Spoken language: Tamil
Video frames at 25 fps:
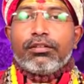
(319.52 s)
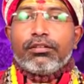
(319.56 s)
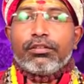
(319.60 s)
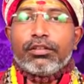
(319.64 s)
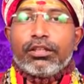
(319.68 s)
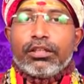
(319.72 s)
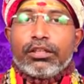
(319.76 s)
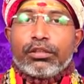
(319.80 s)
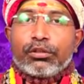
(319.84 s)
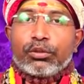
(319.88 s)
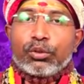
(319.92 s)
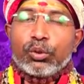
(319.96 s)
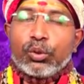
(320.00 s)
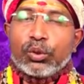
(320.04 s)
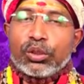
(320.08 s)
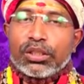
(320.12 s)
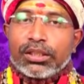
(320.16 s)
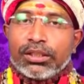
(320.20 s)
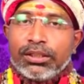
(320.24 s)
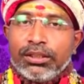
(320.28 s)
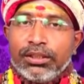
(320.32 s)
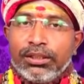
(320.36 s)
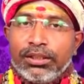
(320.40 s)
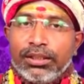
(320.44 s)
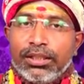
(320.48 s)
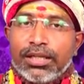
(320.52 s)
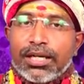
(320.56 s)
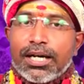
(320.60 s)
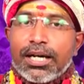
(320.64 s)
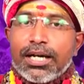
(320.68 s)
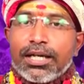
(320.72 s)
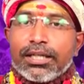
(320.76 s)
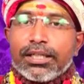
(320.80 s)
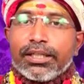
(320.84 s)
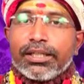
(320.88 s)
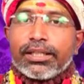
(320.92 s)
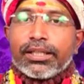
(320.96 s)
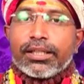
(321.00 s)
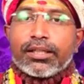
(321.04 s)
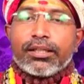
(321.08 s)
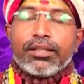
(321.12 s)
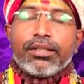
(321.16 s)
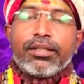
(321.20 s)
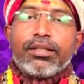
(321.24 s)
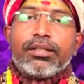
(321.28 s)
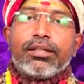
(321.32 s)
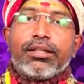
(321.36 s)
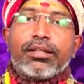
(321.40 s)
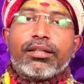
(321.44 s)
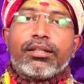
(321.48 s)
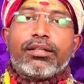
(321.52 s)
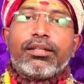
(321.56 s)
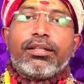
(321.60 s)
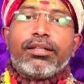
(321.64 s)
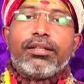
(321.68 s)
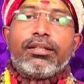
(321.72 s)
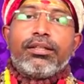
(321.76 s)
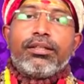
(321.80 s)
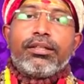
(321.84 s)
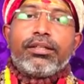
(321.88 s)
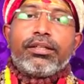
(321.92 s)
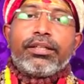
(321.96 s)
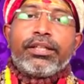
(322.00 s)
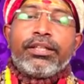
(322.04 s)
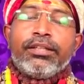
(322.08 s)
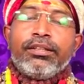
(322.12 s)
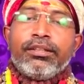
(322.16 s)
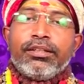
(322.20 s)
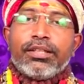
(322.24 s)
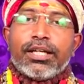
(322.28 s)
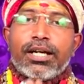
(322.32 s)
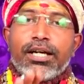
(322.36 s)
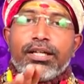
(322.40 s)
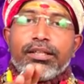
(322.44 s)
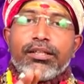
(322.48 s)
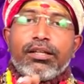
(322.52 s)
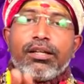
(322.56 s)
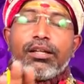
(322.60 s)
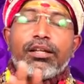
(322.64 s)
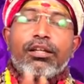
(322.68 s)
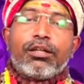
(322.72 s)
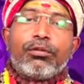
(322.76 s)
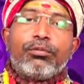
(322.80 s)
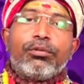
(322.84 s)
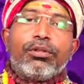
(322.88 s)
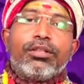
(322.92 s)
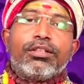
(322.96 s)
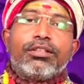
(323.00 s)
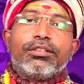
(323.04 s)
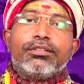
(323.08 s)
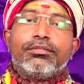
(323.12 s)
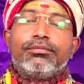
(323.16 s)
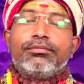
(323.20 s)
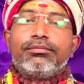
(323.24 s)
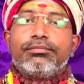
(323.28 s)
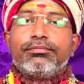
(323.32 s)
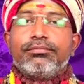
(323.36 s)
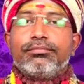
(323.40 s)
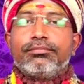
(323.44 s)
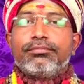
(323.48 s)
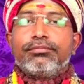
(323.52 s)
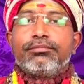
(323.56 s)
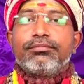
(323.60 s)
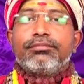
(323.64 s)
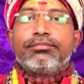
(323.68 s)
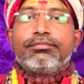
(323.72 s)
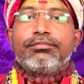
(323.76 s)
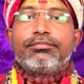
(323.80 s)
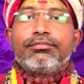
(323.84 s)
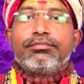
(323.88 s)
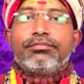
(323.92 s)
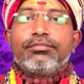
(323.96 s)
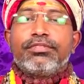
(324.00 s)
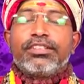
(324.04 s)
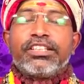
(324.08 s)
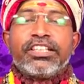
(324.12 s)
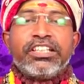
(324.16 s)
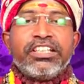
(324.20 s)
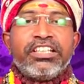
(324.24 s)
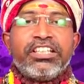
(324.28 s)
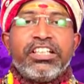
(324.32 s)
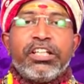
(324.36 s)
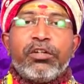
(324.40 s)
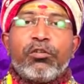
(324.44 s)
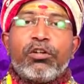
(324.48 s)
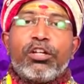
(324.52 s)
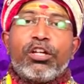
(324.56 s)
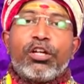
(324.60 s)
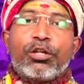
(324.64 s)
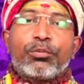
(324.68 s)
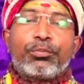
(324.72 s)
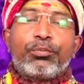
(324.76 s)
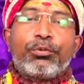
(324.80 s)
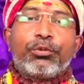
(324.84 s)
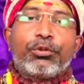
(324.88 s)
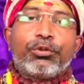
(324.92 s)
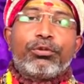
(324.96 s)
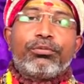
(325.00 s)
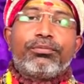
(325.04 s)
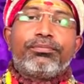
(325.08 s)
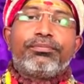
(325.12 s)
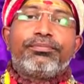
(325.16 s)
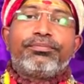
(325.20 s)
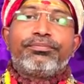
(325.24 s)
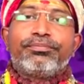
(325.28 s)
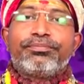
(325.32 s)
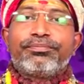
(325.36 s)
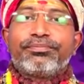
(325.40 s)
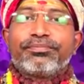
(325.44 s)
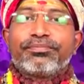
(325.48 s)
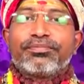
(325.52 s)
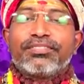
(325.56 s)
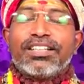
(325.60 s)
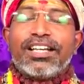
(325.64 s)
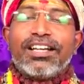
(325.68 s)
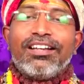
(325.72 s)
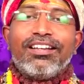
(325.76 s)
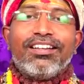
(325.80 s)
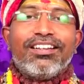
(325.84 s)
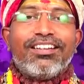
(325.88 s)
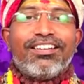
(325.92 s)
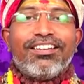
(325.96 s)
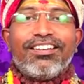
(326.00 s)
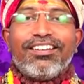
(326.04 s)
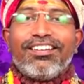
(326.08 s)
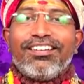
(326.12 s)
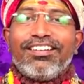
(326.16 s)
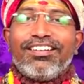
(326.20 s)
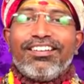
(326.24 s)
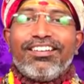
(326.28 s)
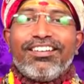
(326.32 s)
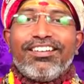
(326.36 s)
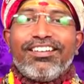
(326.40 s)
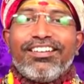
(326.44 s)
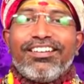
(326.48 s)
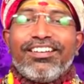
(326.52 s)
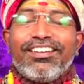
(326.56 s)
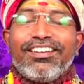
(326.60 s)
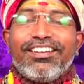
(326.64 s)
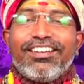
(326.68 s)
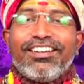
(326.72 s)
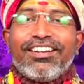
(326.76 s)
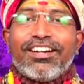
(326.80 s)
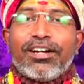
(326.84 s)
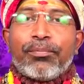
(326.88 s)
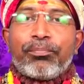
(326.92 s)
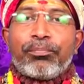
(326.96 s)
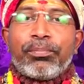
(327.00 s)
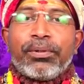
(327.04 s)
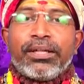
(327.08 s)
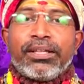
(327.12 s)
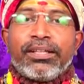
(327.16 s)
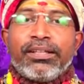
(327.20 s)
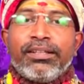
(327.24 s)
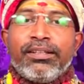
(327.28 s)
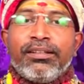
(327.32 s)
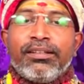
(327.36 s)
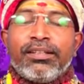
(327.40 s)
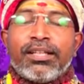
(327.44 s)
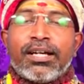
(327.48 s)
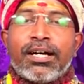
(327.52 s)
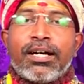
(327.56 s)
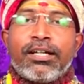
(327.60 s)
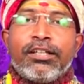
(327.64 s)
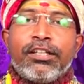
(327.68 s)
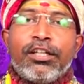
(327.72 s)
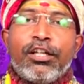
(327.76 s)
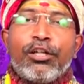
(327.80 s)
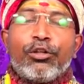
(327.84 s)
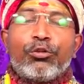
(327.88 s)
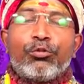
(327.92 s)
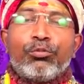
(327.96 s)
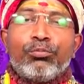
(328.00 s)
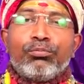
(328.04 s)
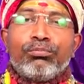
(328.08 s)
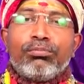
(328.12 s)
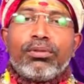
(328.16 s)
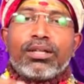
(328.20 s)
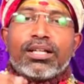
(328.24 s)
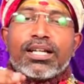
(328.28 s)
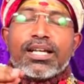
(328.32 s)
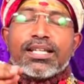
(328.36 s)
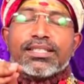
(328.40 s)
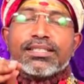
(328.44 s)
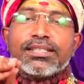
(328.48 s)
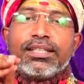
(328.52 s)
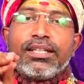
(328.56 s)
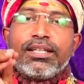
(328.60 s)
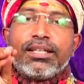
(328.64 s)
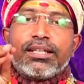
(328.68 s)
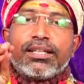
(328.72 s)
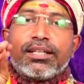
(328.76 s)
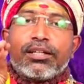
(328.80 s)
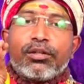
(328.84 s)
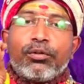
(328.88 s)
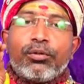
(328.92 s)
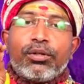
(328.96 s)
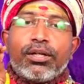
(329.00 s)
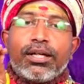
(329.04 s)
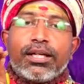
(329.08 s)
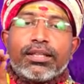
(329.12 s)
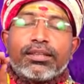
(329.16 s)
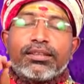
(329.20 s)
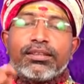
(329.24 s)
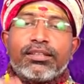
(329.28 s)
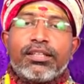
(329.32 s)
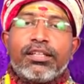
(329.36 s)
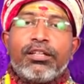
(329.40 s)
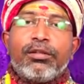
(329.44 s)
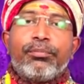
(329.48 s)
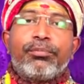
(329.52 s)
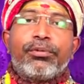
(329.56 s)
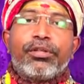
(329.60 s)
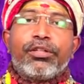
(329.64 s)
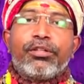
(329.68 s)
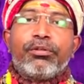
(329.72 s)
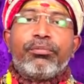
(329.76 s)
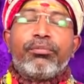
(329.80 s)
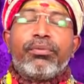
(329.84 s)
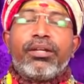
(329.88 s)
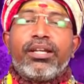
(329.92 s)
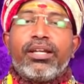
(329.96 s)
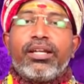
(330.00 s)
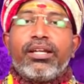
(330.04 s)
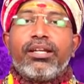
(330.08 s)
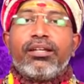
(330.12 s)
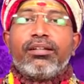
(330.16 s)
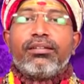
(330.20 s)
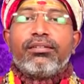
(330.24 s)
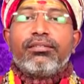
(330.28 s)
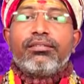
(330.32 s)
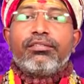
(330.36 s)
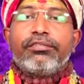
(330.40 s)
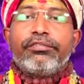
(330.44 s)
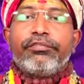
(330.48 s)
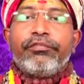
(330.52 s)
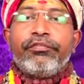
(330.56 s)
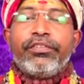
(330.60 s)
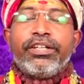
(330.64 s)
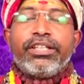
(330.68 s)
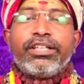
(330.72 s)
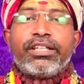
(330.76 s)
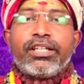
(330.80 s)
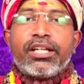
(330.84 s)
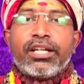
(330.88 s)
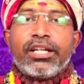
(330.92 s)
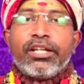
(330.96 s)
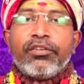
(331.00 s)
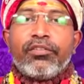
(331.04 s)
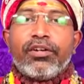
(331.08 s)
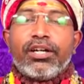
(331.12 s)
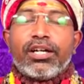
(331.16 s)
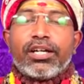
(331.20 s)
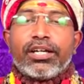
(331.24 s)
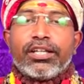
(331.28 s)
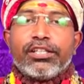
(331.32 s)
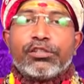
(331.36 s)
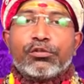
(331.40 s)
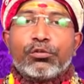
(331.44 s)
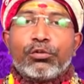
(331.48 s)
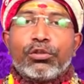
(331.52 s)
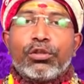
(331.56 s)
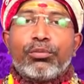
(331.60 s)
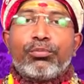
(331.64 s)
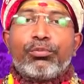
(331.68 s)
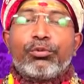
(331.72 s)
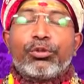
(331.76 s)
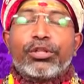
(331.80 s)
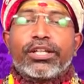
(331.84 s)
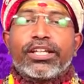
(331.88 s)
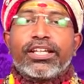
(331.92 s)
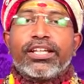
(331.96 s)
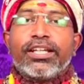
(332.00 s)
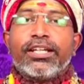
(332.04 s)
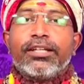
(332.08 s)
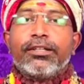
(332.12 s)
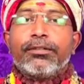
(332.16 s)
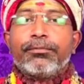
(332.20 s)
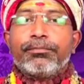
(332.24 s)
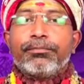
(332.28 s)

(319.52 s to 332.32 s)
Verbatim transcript: இந்த தொடர்ந்து ஆறு கிரகம் இருக்கிறது இந்த ஆண்டில் தான் உங்களுக்கு இது எவ்வளோ அற்புதம் ஆ அப்போ இந்த ஆண்டில் கும்பராசியில் இருக்கிறவங்க அத்தனை பேருமே வெற்றி வாகை சூட போகிறீங்க